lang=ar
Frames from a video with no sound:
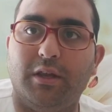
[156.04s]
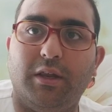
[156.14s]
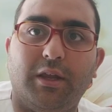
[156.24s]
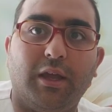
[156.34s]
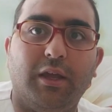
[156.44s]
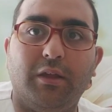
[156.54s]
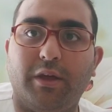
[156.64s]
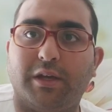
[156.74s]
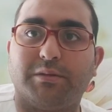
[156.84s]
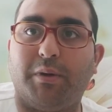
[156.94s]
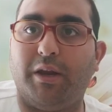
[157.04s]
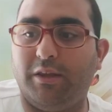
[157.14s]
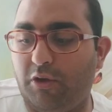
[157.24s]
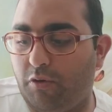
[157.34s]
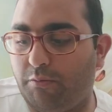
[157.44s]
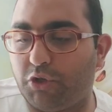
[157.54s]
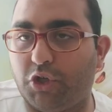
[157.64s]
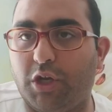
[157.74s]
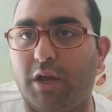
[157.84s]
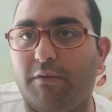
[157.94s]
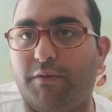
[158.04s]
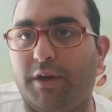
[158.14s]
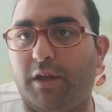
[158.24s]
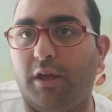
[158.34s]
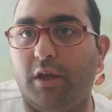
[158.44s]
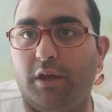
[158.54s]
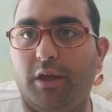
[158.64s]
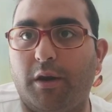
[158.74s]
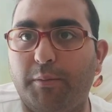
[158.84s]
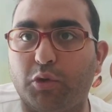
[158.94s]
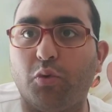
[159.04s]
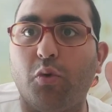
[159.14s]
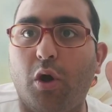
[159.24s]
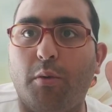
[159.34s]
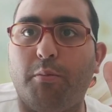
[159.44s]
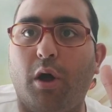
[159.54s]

لكي إذا أصبح لديهم مشكلة فيربطوهم